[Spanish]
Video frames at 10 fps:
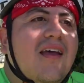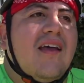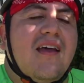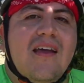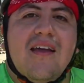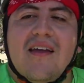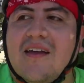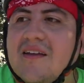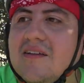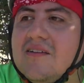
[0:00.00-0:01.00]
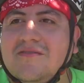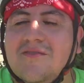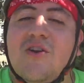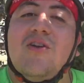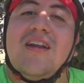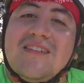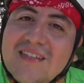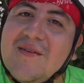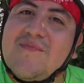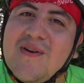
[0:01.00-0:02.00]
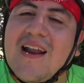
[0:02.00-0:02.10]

Eh, bueno, en ese tiempo